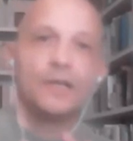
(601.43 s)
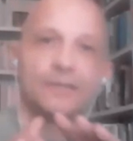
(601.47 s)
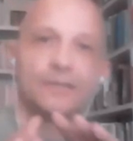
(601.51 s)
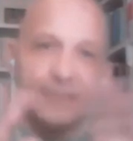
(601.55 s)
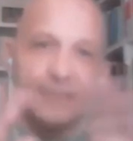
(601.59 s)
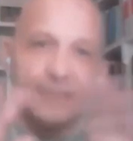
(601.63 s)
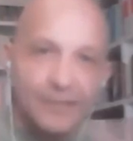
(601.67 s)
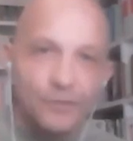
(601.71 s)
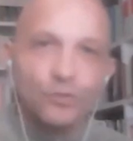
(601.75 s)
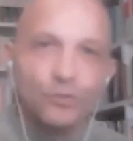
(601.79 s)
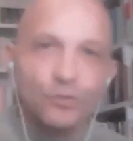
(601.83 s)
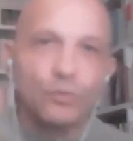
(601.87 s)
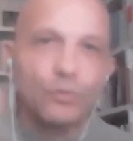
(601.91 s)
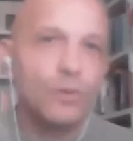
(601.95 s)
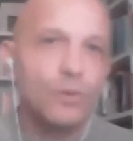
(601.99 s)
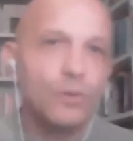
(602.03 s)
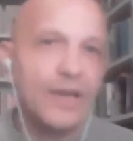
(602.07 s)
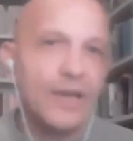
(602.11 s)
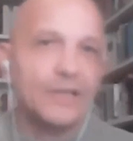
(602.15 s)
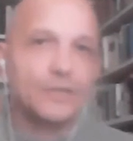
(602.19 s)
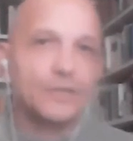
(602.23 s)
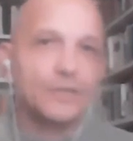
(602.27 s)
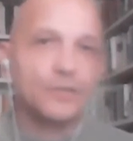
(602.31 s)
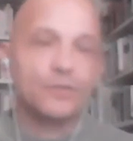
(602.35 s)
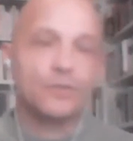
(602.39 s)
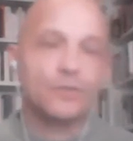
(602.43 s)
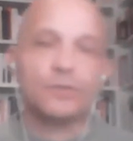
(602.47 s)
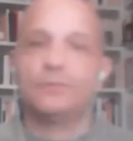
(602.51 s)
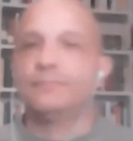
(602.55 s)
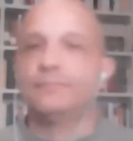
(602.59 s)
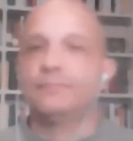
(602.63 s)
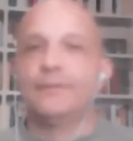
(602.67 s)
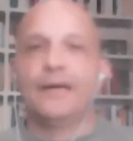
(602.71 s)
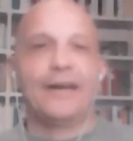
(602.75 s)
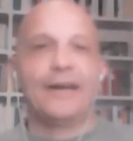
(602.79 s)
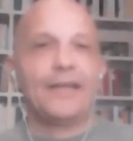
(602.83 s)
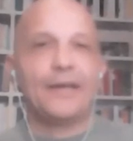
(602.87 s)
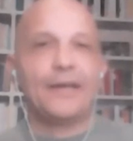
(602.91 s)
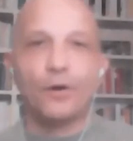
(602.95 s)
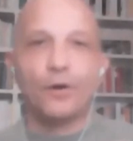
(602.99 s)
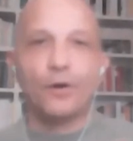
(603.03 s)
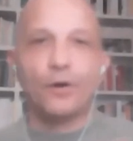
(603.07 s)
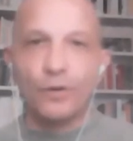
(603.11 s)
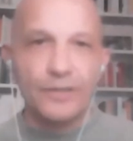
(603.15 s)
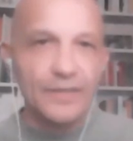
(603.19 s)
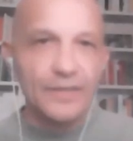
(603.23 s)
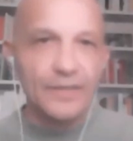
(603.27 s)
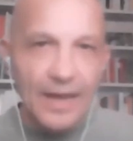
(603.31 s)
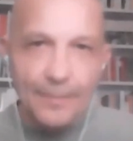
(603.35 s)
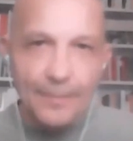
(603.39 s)
detto questo,
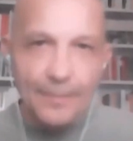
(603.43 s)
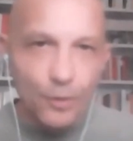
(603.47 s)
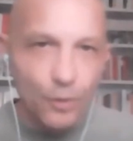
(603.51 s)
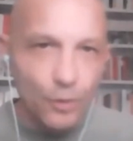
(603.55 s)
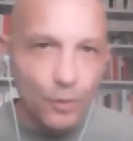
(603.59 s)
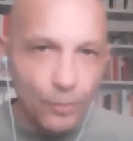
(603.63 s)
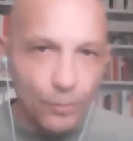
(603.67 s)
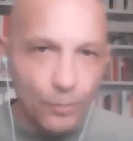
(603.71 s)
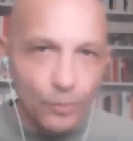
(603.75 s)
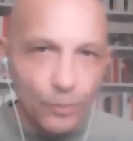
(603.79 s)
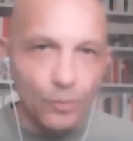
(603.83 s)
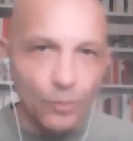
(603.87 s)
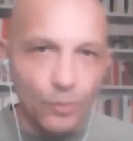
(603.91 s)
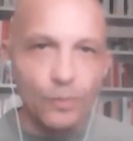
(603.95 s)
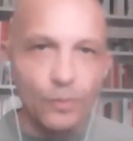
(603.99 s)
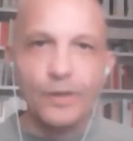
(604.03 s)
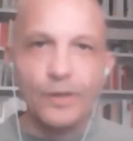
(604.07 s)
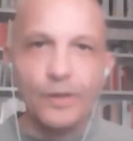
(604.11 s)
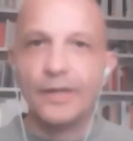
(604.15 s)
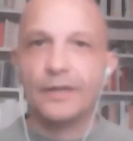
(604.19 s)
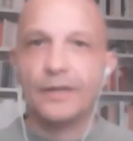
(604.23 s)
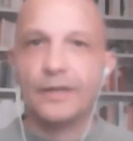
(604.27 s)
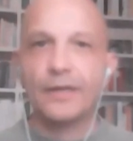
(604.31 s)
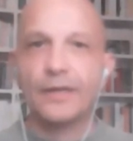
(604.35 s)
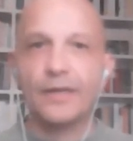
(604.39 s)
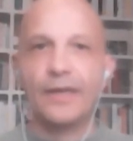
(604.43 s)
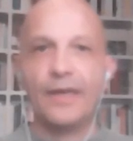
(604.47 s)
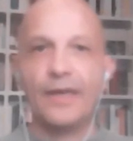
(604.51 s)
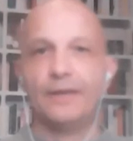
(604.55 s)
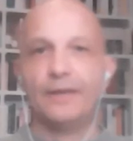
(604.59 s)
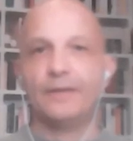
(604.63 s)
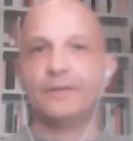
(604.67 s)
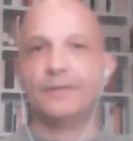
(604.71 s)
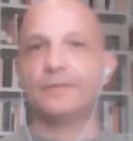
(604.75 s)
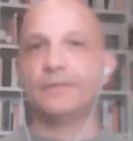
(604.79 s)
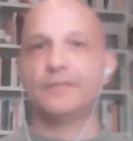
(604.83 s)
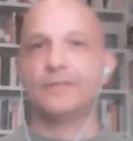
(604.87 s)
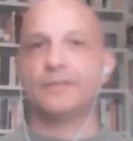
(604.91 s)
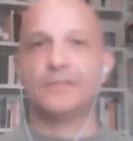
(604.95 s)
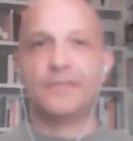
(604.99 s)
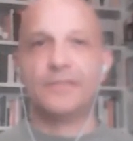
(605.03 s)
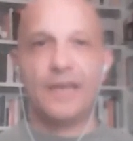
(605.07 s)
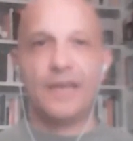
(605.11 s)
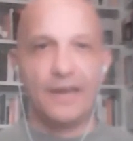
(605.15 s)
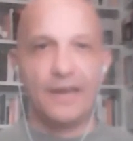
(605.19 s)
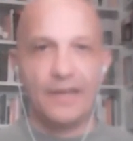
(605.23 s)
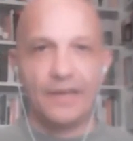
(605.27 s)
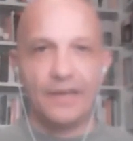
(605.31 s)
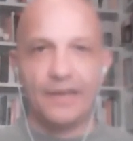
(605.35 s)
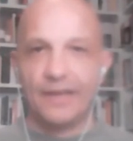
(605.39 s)
ricordiamo comunque che
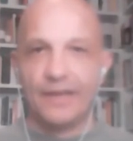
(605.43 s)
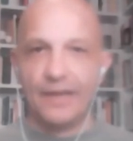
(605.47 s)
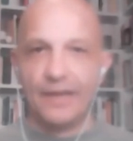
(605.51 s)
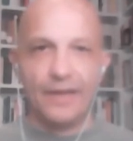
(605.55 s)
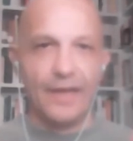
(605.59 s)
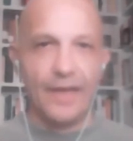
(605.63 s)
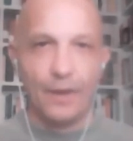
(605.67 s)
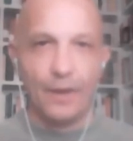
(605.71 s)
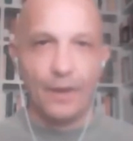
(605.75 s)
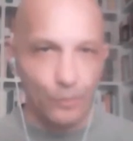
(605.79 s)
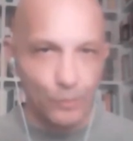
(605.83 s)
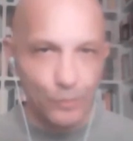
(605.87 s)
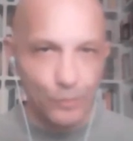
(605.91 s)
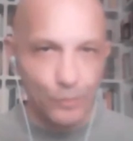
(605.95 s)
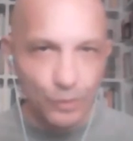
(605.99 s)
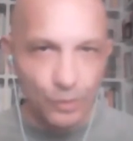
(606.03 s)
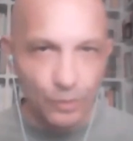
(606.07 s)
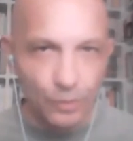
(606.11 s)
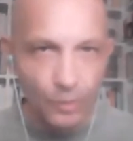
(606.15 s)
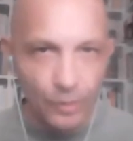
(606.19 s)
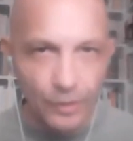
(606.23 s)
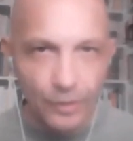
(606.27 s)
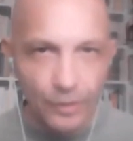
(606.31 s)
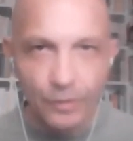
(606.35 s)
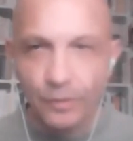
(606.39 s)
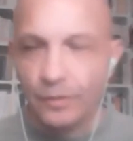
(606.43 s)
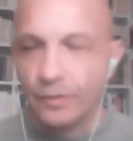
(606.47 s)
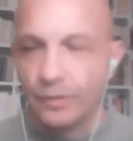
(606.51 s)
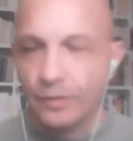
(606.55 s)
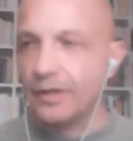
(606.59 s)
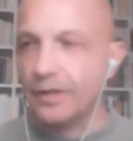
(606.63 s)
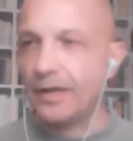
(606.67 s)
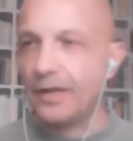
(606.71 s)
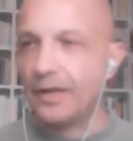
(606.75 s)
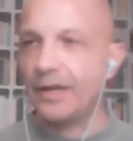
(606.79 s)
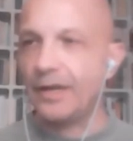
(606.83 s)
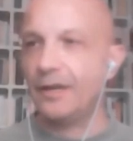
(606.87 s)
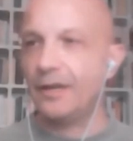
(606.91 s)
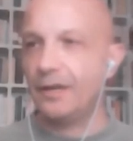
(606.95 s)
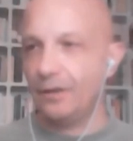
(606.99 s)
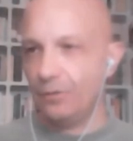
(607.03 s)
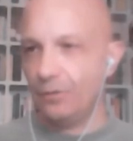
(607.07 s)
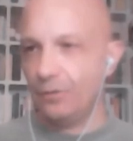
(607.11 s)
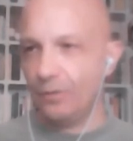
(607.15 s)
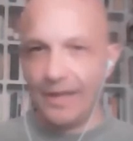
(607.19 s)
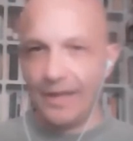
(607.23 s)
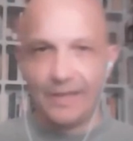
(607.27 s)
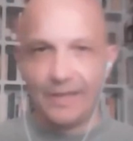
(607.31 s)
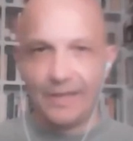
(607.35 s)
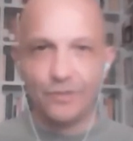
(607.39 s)
Seneca è uno stoico, eh? eh lo
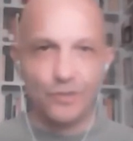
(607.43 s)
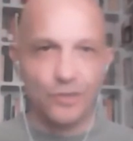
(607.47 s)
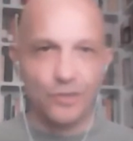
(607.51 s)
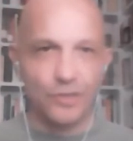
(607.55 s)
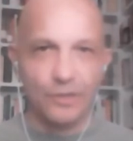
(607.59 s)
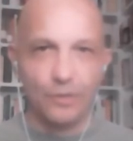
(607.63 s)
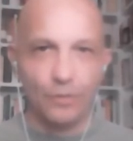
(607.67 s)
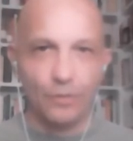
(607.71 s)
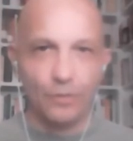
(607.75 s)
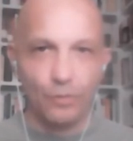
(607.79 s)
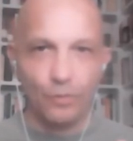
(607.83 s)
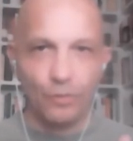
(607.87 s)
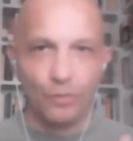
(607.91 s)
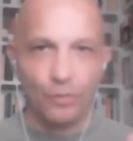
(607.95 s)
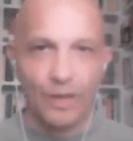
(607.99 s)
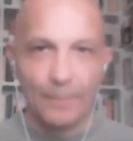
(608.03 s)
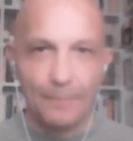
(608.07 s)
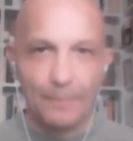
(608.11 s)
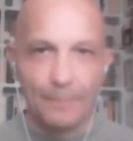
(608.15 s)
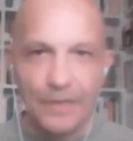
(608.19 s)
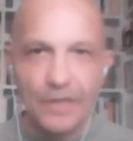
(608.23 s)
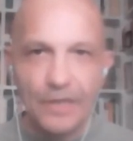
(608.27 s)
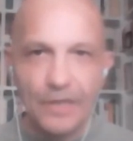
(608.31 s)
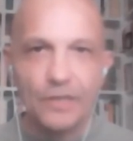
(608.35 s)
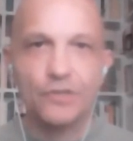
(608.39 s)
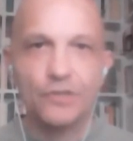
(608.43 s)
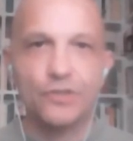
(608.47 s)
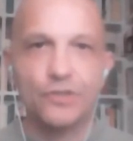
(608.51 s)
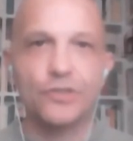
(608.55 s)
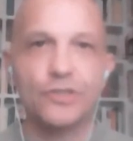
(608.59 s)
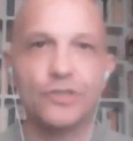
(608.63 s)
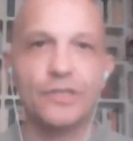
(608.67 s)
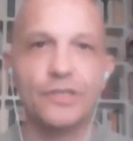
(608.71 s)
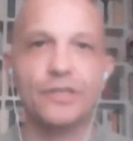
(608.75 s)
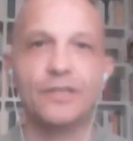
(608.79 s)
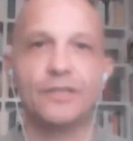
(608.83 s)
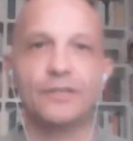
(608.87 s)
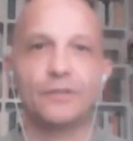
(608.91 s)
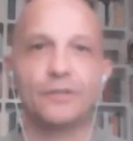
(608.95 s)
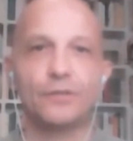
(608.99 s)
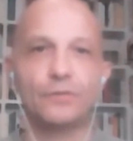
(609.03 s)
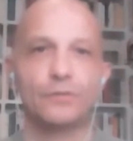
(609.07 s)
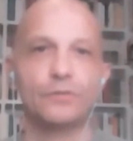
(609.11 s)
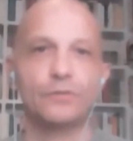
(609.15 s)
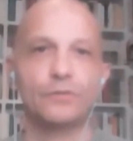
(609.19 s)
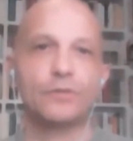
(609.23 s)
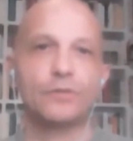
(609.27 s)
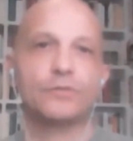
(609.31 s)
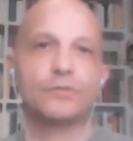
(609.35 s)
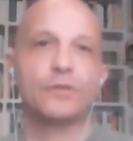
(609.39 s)
leggi, lo, lo capisci, te,
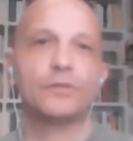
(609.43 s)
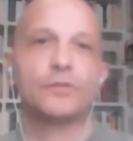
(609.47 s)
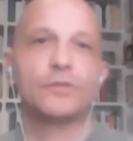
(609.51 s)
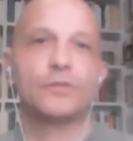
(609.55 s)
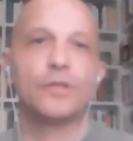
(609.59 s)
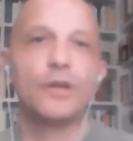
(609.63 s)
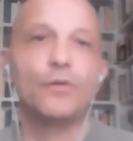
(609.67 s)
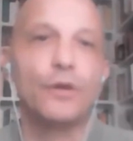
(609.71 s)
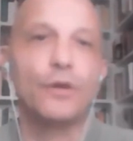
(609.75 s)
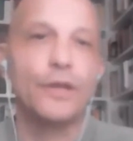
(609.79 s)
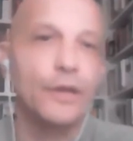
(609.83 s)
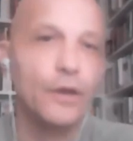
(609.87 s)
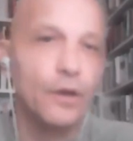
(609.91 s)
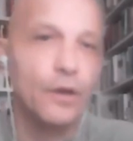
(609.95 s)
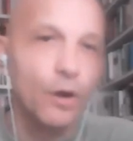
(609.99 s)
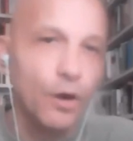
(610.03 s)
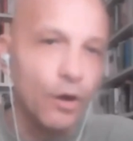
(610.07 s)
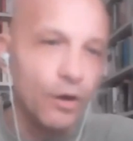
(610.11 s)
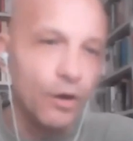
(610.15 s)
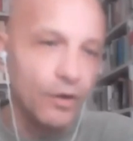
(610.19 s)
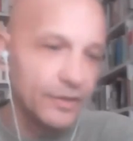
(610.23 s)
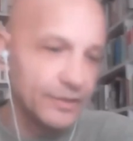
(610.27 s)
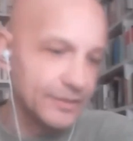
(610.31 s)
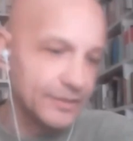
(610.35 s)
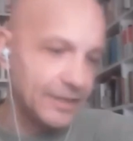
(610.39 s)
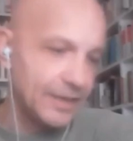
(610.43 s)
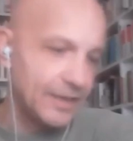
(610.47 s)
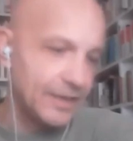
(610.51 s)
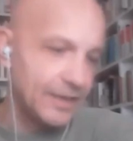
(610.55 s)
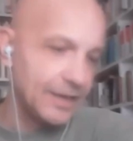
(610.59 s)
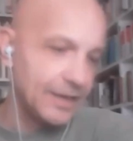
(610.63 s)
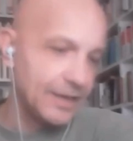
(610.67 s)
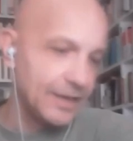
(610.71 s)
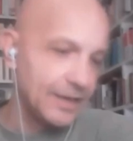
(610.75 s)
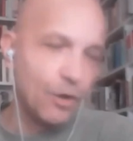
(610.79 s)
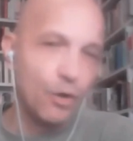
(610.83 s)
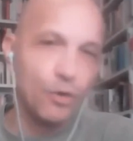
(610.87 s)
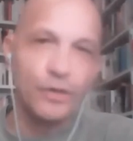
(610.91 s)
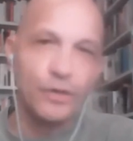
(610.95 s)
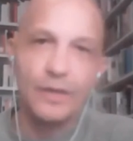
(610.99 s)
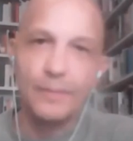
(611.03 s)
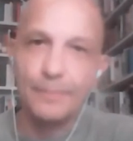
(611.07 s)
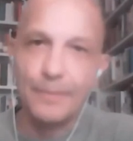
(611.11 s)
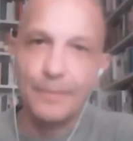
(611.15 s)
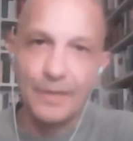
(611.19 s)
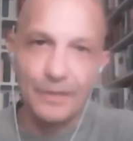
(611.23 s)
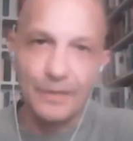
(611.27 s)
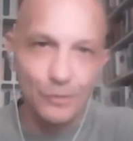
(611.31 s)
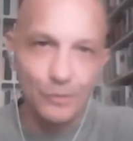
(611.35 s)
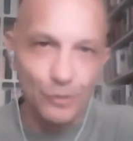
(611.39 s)
te, te, lo ricorda ogni
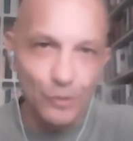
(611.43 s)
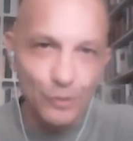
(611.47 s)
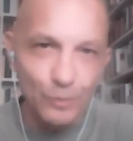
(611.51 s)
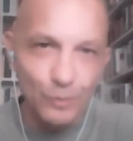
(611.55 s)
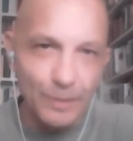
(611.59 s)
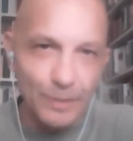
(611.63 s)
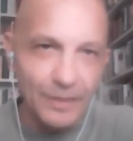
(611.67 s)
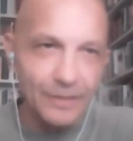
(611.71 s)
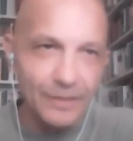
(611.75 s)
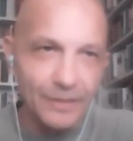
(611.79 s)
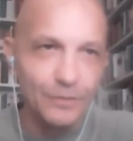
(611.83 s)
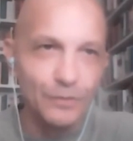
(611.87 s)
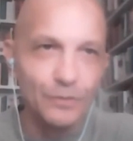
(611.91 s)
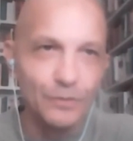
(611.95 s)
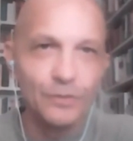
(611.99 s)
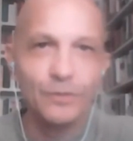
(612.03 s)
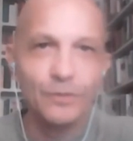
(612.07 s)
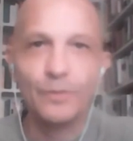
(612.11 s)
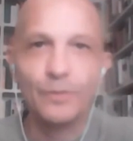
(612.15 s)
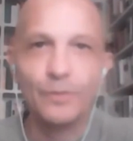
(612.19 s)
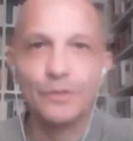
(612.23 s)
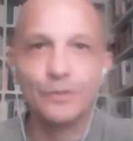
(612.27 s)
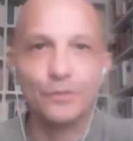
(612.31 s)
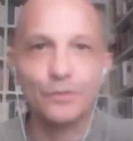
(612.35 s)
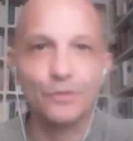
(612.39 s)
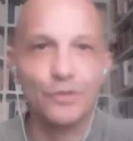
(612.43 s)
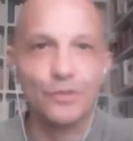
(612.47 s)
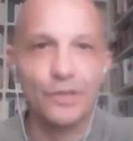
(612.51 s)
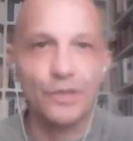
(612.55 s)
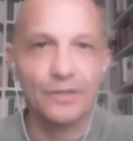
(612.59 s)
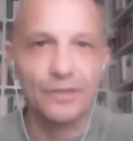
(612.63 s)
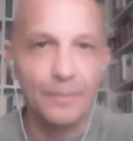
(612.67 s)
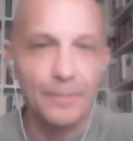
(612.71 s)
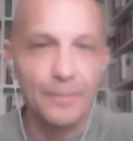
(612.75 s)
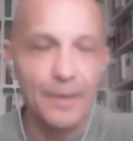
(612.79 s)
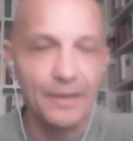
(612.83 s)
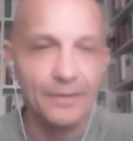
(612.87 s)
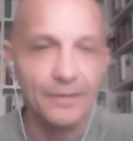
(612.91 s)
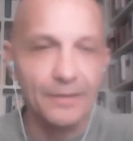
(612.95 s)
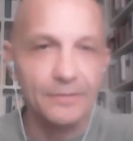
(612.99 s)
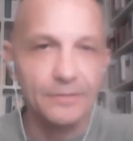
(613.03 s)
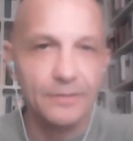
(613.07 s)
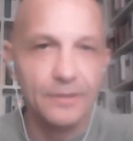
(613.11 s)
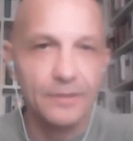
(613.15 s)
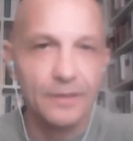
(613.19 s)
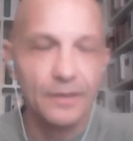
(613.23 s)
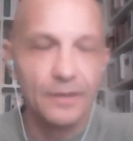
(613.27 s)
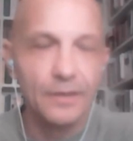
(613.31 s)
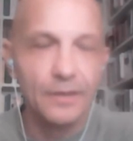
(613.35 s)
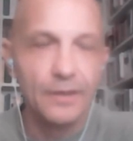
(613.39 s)
piezo spinto, questo
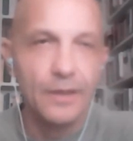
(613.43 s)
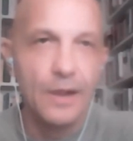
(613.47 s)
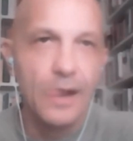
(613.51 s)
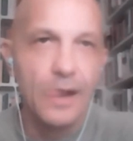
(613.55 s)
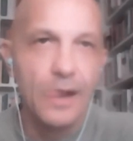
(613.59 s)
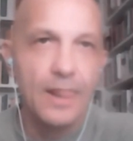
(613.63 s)
certamente,